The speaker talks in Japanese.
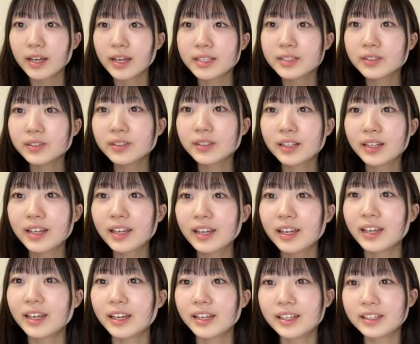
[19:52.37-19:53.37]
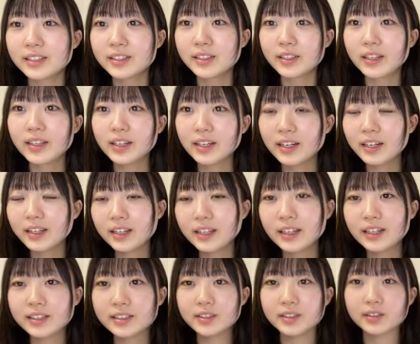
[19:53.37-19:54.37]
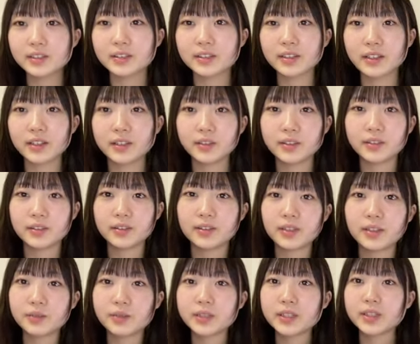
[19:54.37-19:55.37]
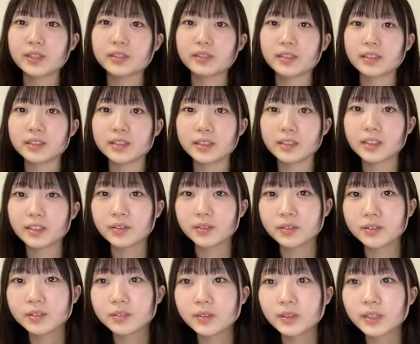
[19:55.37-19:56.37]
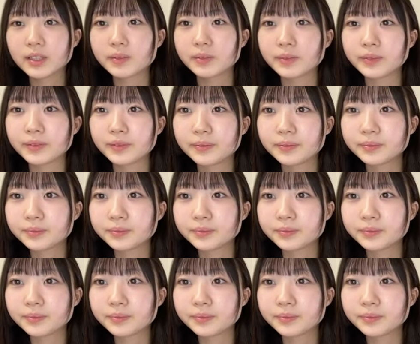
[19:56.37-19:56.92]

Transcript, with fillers: えそうだねちょっと一回ねちょっとあのー、気持ち悪くなっちゃって途中終わったもん